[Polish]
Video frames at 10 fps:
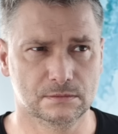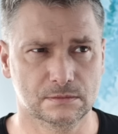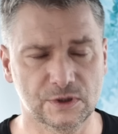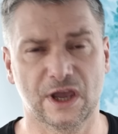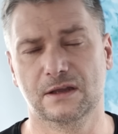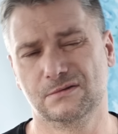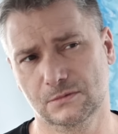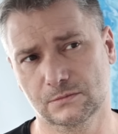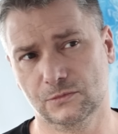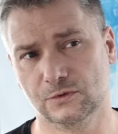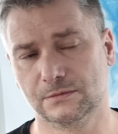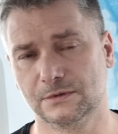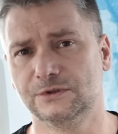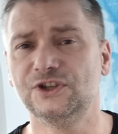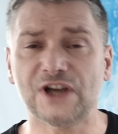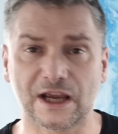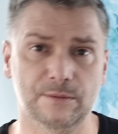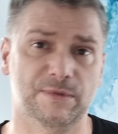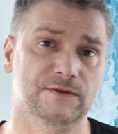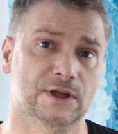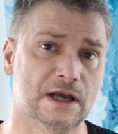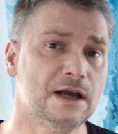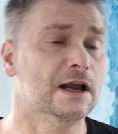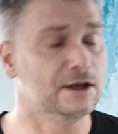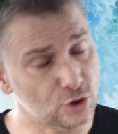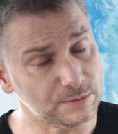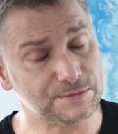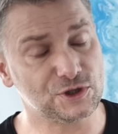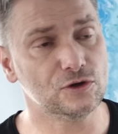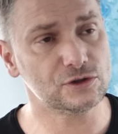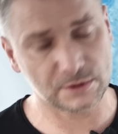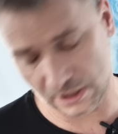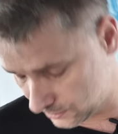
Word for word: mnie, dzieciaki pewnie, tak? Ale do mnie przychodzą, tak